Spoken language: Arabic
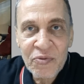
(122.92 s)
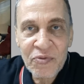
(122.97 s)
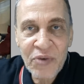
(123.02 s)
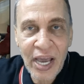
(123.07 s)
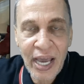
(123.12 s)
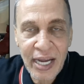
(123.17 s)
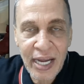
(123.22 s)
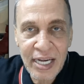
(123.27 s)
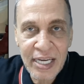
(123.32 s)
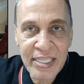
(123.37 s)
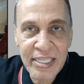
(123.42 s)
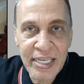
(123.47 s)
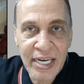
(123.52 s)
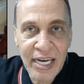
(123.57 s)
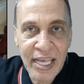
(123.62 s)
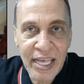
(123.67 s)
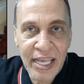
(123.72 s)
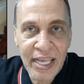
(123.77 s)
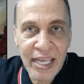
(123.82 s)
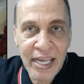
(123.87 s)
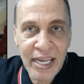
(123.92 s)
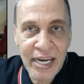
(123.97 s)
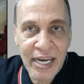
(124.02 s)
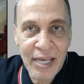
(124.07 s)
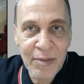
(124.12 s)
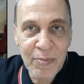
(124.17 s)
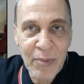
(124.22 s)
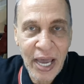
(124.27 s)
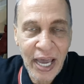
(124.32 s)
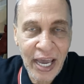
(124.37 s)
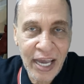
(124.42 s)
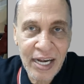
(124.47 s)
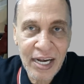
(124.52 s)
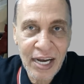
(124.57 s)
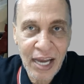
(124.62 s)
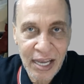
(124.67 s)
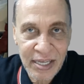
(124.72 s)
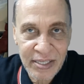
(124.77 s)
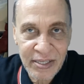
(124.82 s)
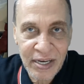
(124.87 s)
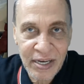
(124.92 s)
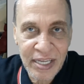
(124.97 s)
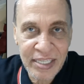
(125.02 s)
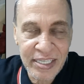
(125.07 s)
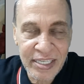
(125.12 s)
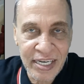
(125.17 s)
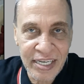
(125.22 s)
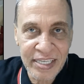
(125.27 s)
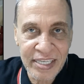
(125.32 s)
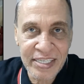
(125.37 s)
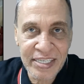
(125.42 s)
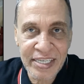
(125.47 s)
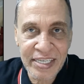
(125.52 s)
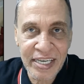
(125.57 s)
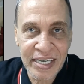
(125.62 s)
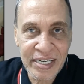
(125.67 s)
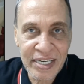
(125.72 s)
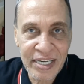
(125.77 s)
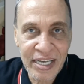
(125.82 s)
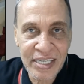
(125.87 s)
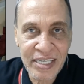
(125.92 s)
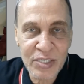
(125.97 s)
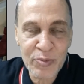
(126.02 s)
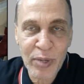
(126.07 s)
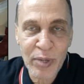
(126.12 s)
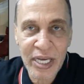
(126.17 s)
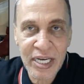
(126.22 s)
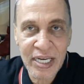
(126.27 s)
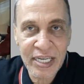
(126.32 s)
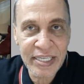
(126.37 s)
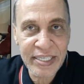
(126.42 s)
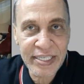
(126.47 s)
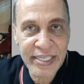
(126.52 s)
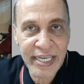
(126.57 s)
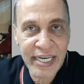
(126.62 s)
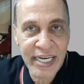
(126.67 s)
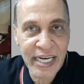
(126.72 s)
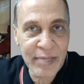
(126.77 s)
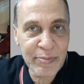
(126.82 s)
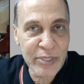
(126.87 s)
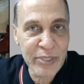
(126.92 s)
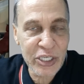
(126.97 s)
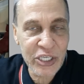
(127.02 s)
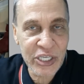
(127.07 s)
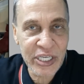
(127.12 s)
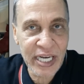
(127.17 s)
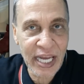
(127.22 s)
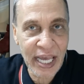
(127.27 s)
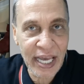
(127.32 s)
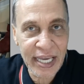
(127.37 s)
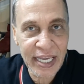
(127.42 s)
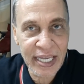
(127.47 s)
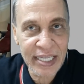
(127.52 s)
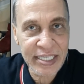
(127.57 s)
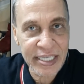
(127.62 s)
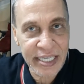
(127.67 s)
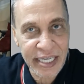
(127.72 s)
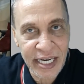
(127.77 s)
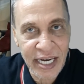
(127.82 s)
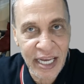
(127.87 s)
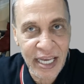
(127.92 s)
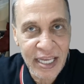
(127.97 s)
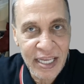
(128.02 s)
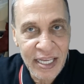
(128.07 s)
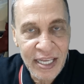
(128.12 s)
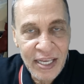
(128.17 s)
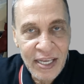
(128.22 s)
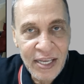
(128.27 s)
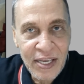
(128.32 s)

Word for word: فحلت الآلة محل عضلات الإنسان أصبح الإنسان لا بيشيل حاجة تقيلة